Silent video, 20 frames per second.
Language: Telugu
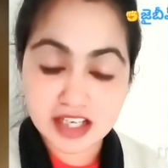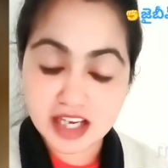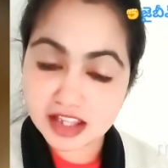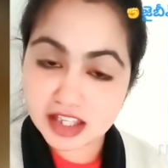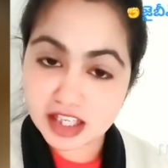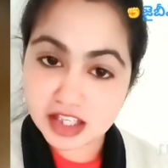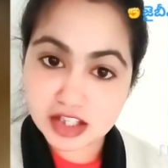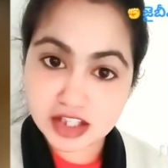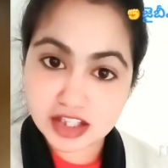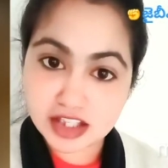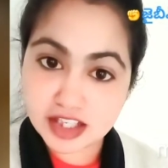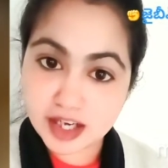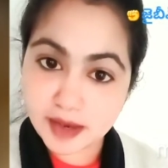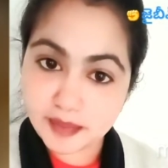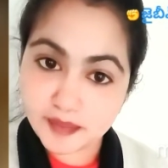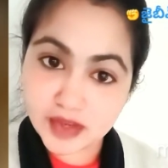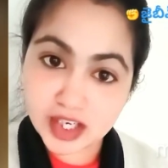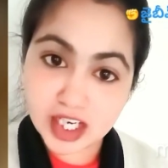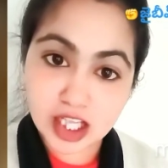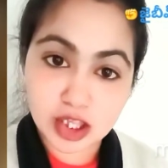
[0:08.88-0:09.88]
ఎంత
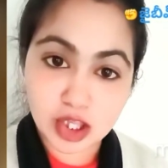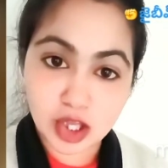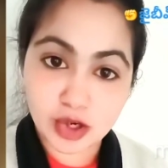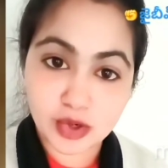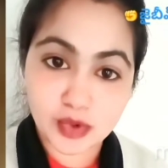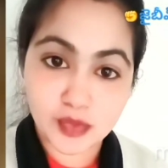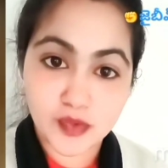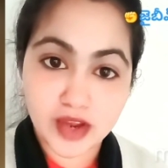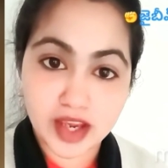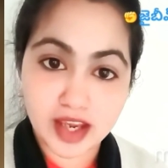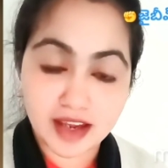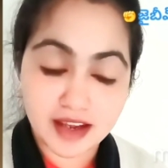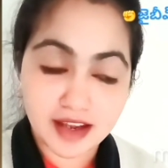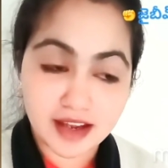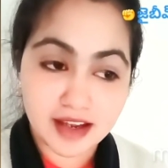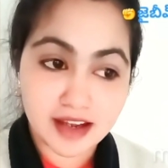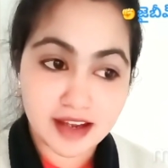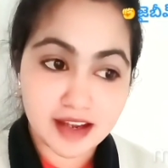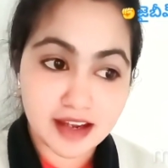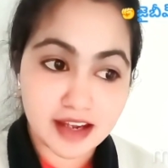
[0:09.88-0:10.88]
చెప్పినా తక్కువే
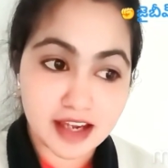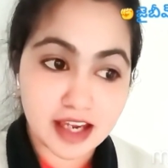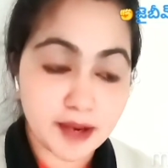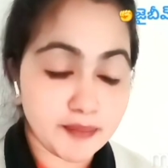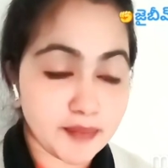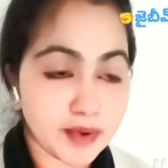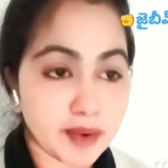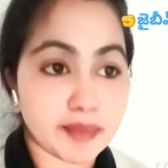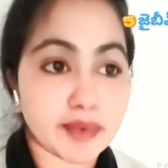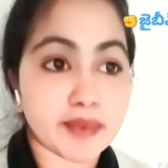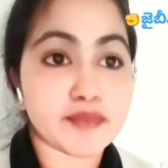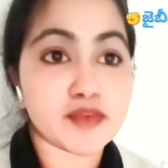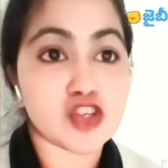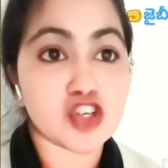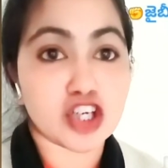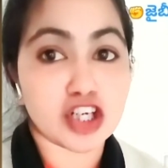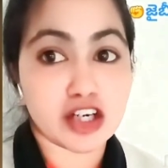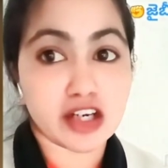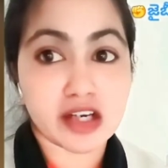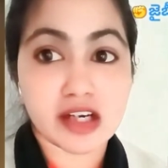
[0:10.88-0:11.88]
ఈ
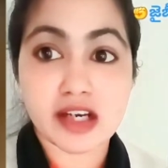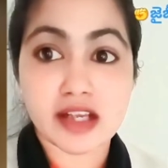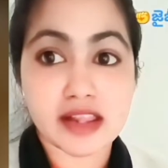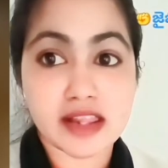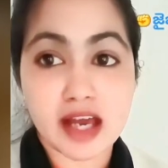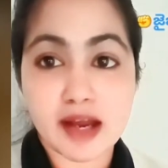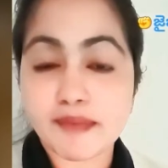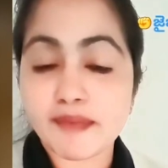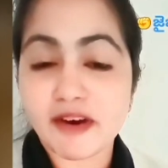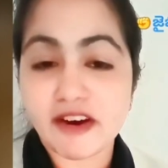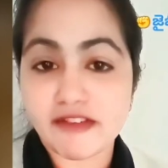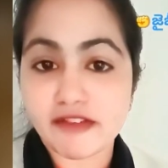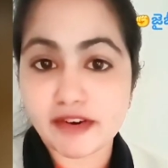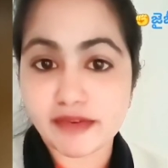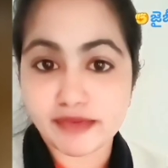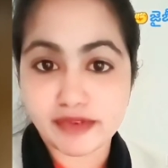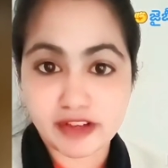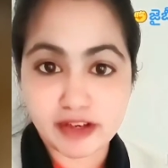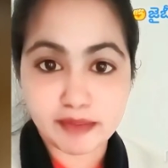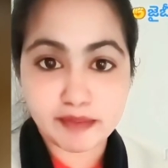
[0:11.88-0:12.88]
ప్రపంచంలోనే ద
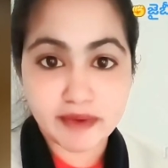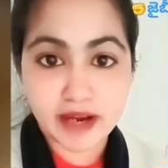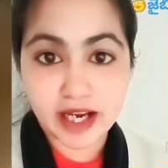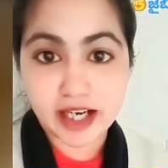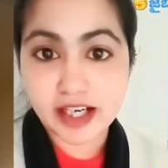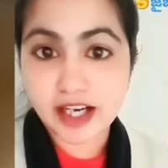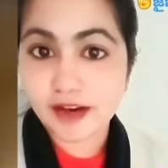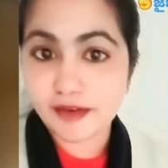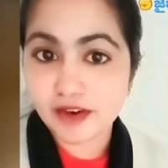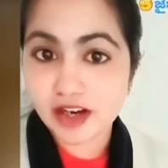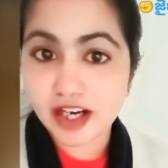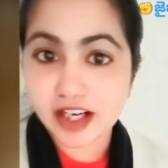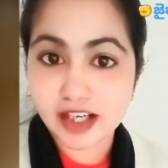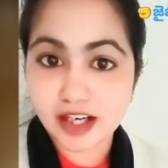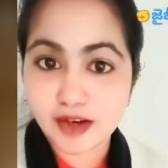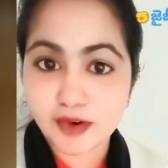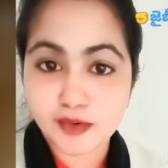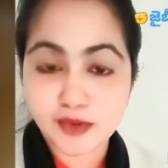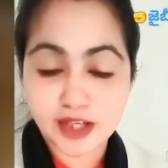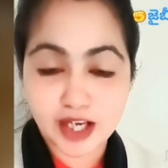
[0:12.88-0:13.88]
పవర్ఫుల్ మ్యాన్ ఎవరైనా
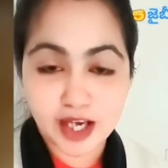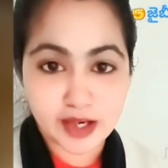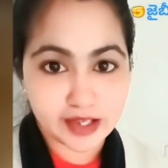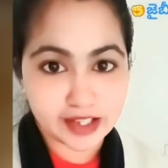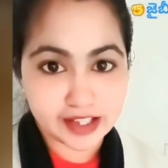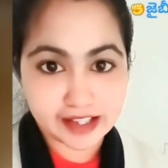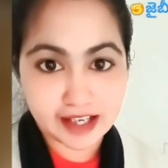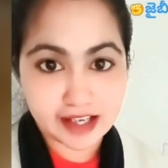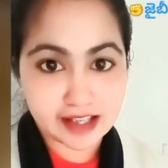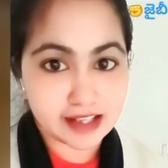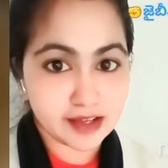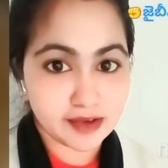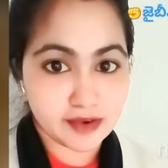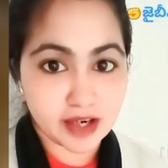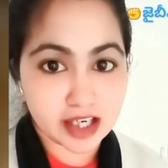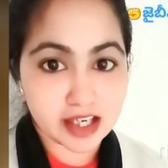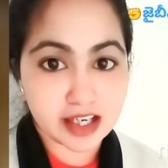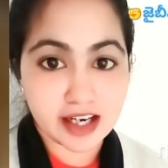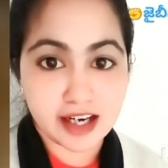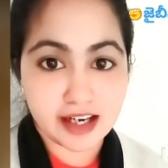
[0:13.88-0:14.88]
ఉన్నారంటే అది
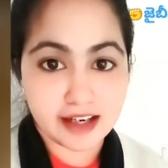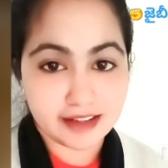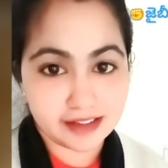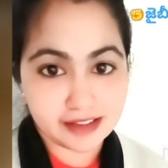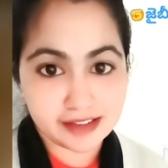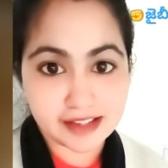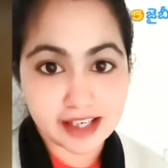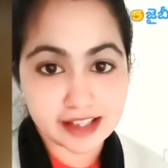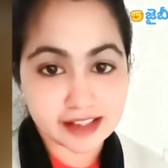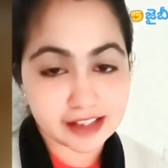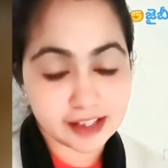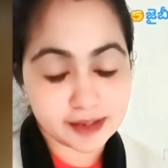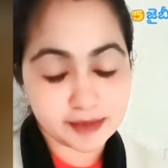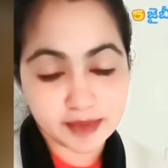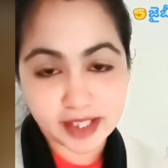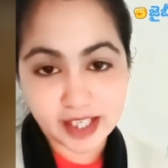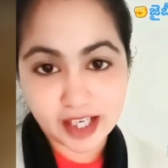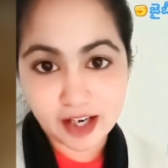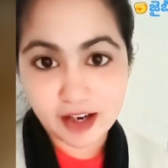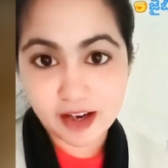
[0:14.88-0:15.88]
ఒక్క డాక్టర్
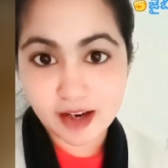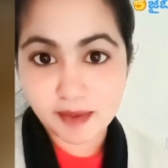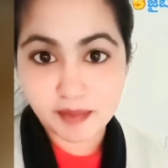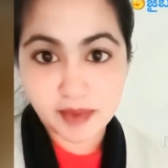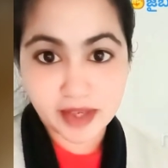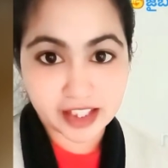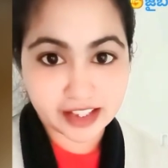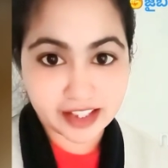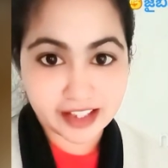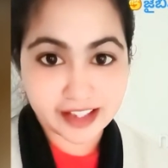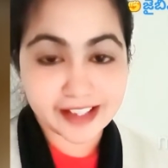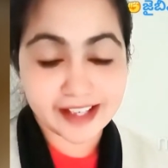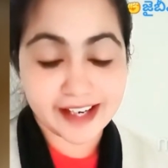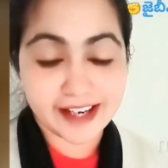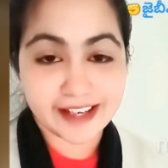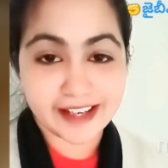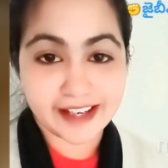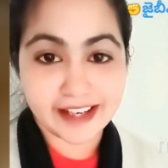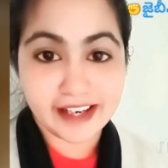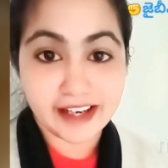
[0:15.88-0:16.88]
బిఆర్ అంబేద్కర్
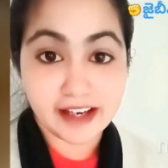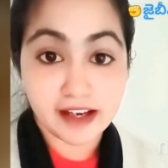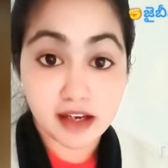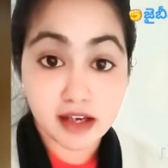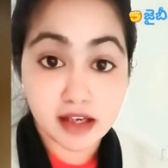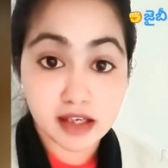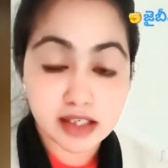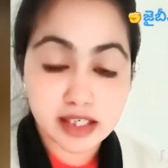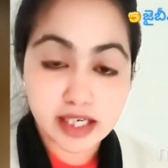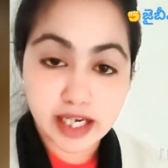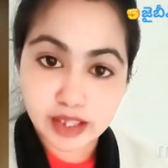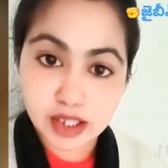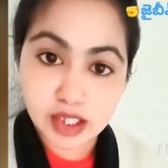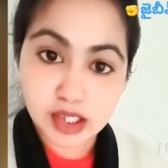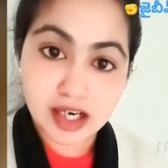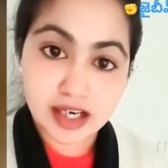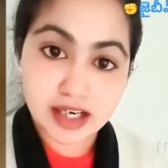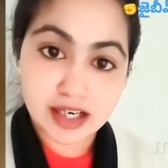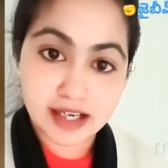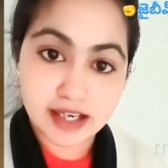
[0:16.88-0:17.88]
గారే
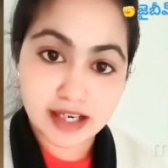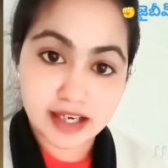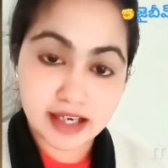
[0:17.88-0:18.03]
ఎందుకంటే